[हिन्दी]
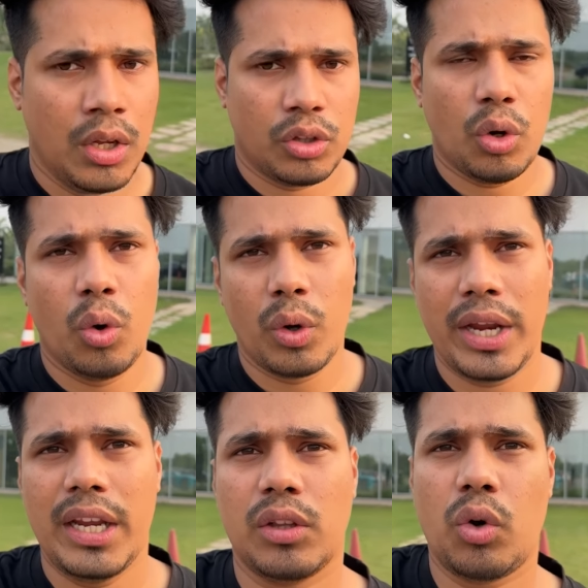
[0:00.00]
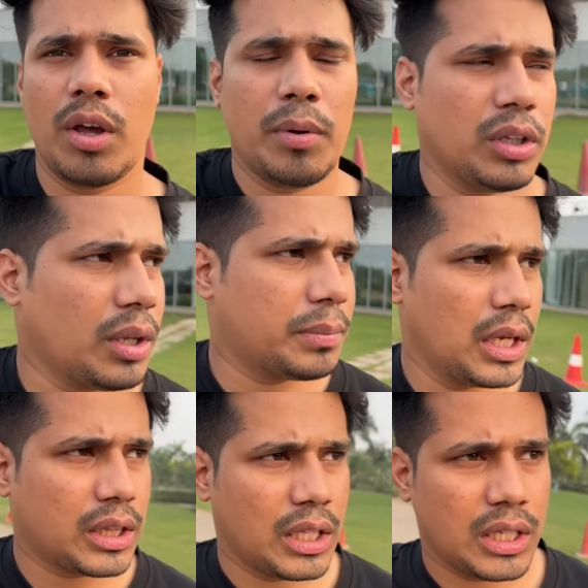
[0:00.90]
तो होना ही है थोड़ा बहुत अब
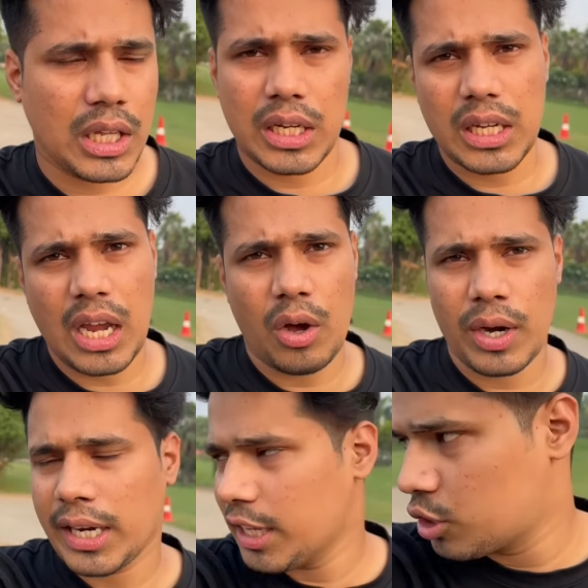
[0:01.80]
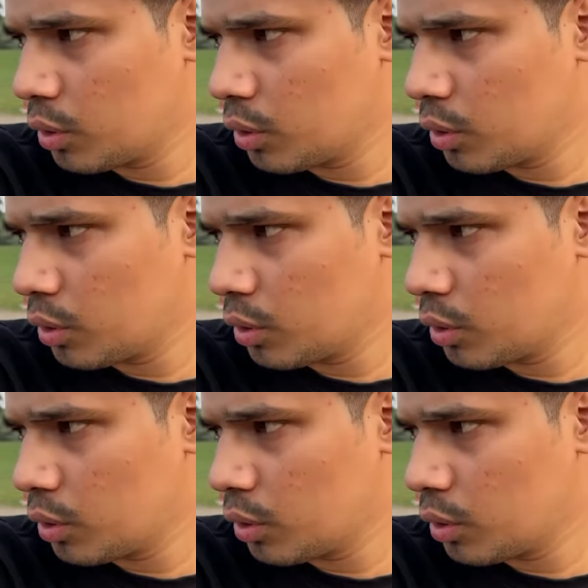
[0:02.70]
देखते अंदर जाके क्या हो रहा है कैसे